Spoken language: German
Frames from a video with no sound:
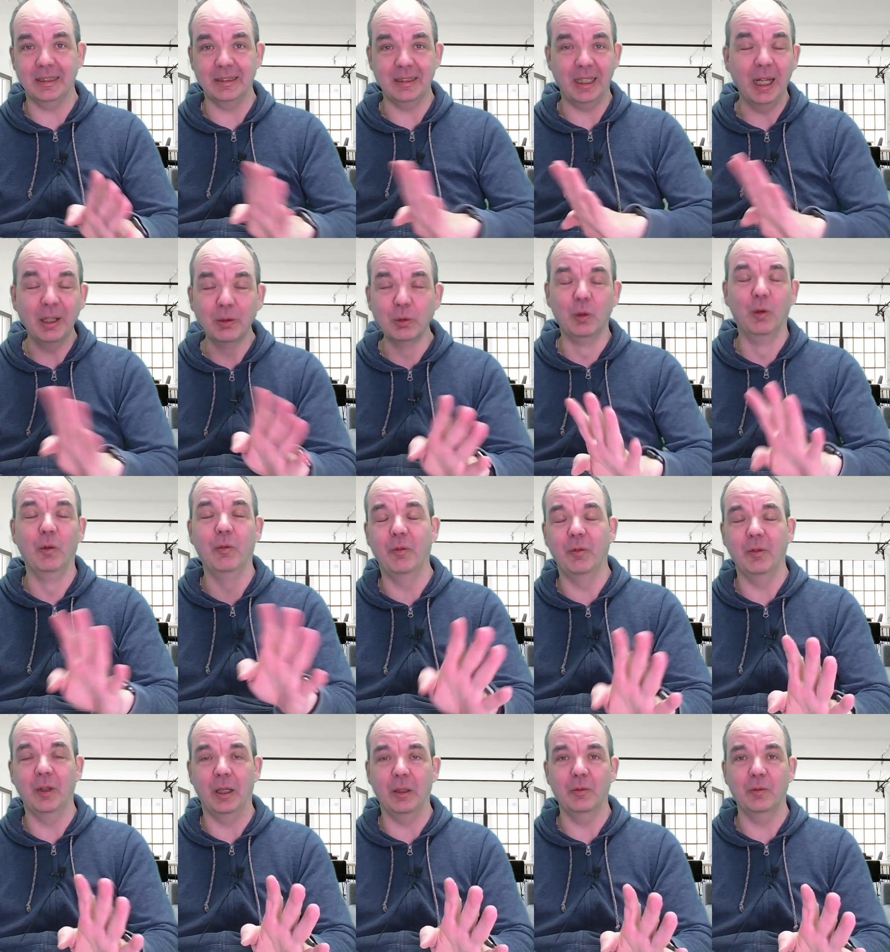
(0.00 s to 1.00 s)
das
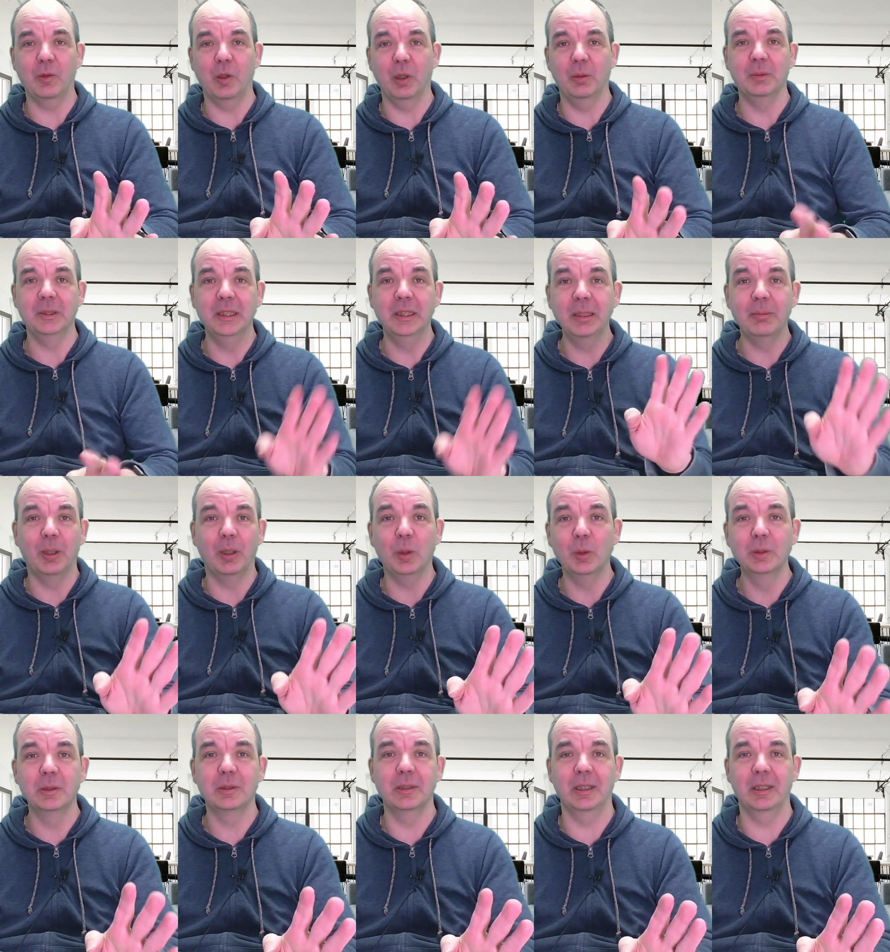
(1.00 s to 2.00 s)
Anrufaufkommen hier bei
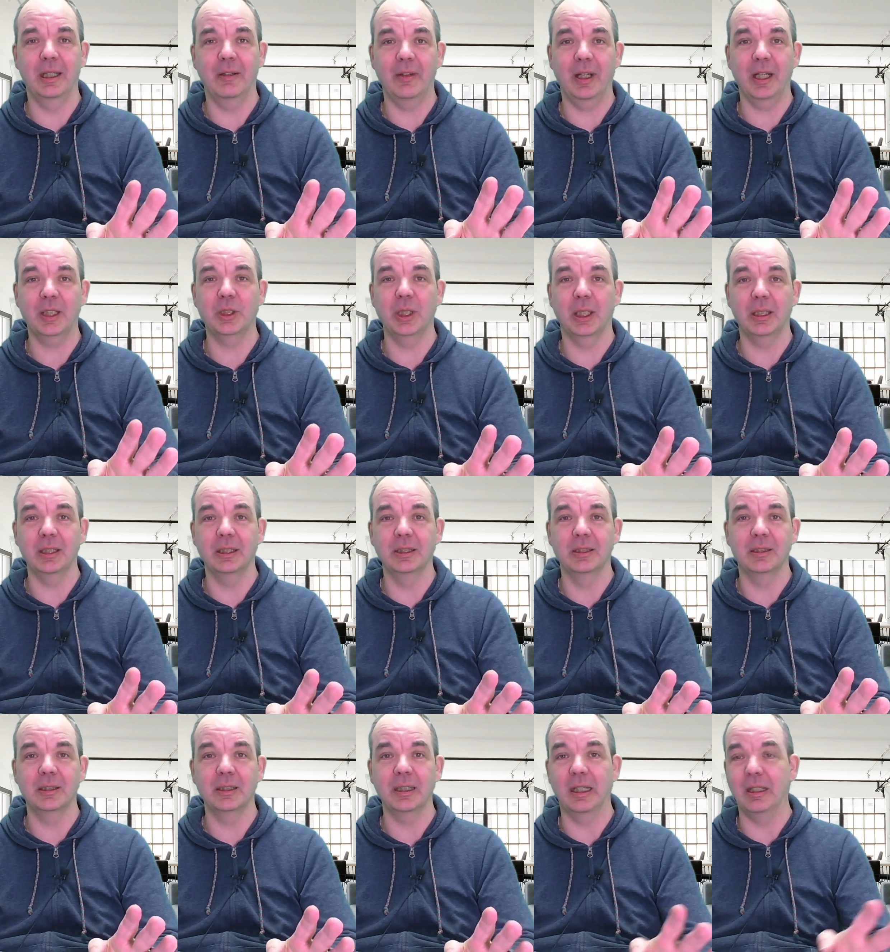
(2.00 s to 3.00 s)
uns in der Werkstatt
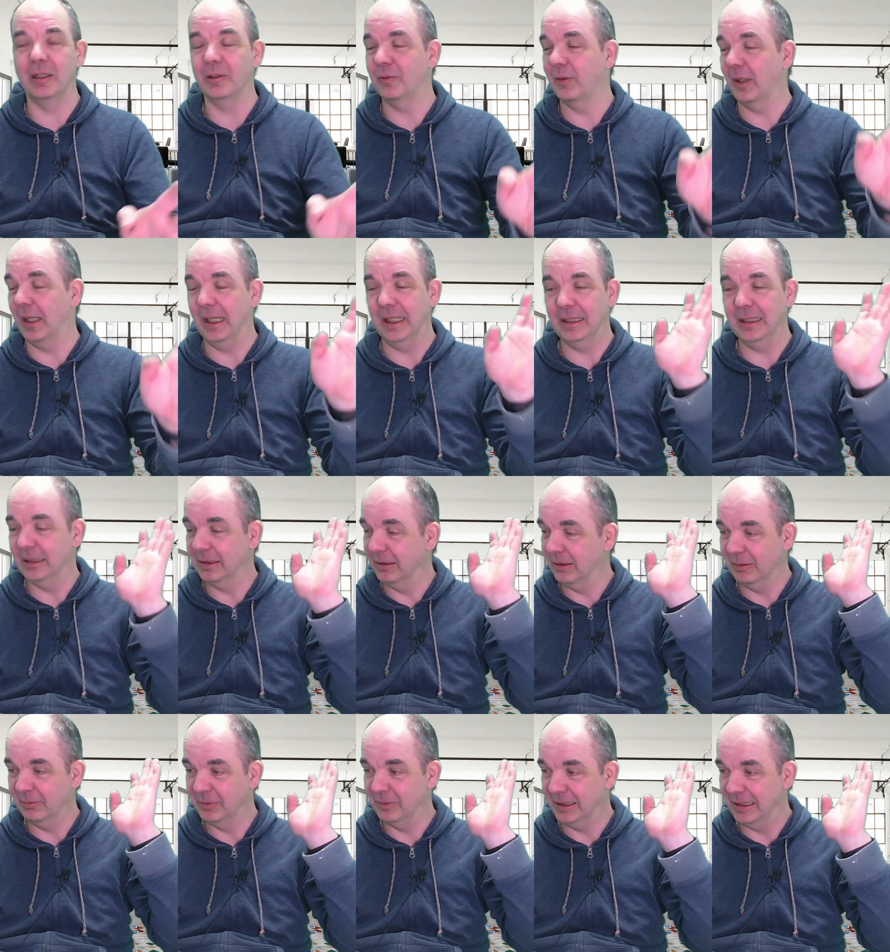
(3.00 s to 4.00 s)
ist auf
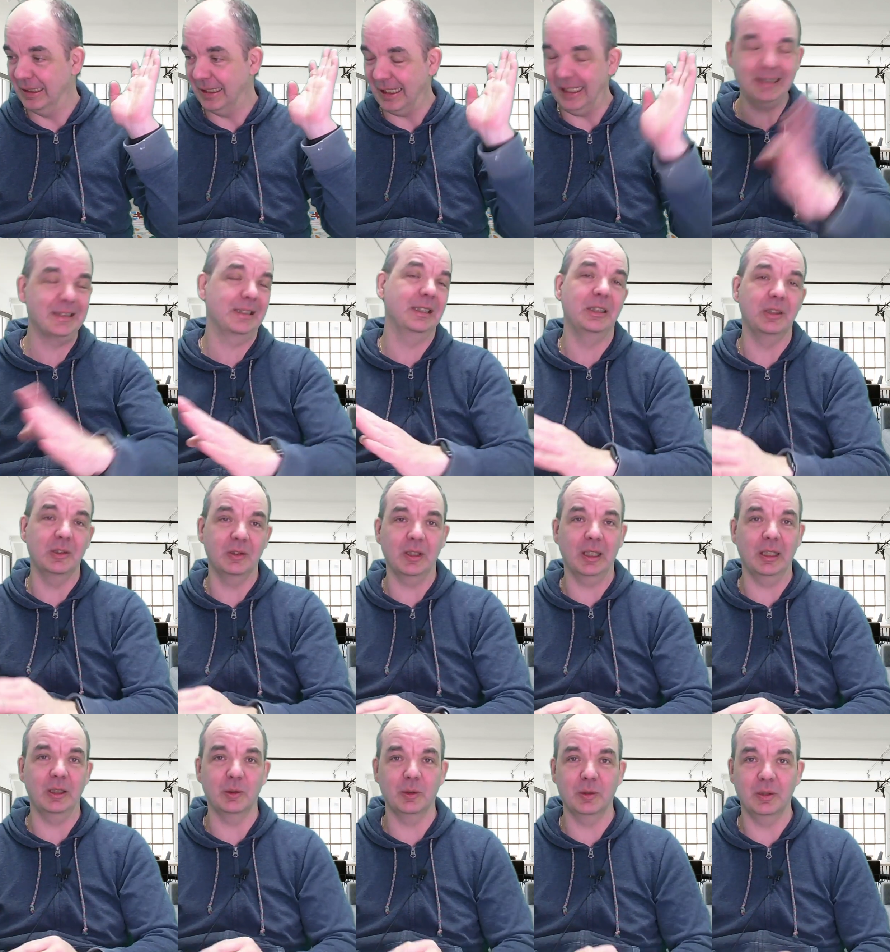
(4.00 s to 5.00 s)
ein drastisches
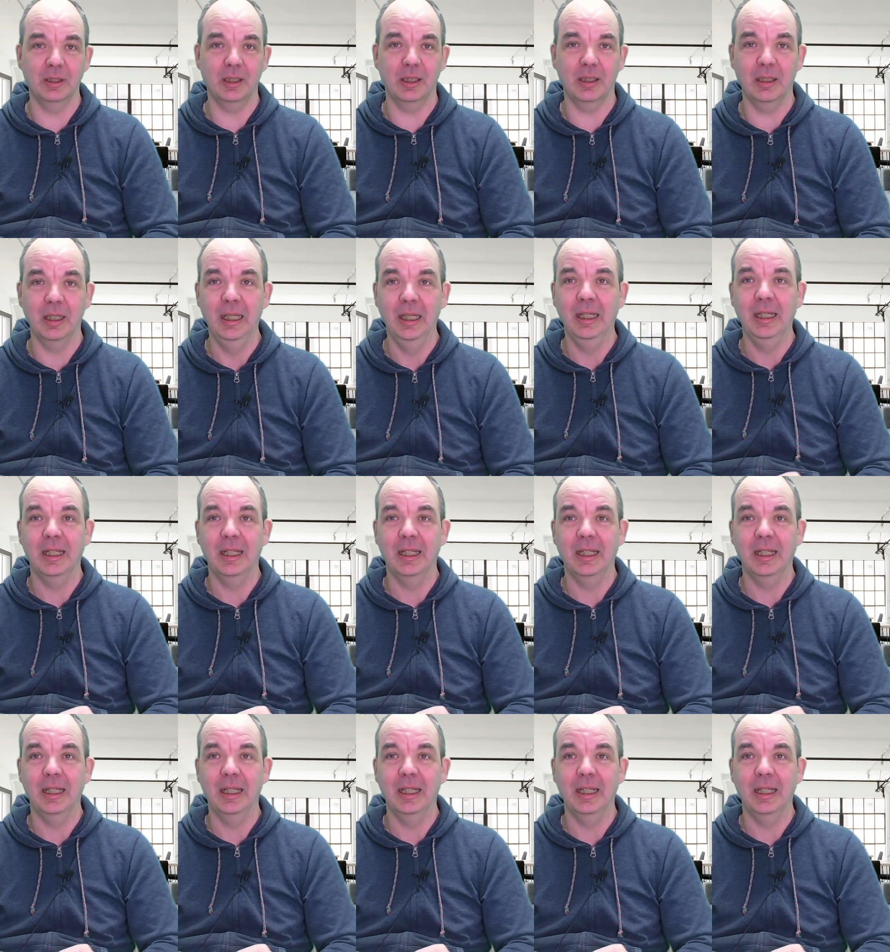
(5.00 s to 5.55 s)
reduziert.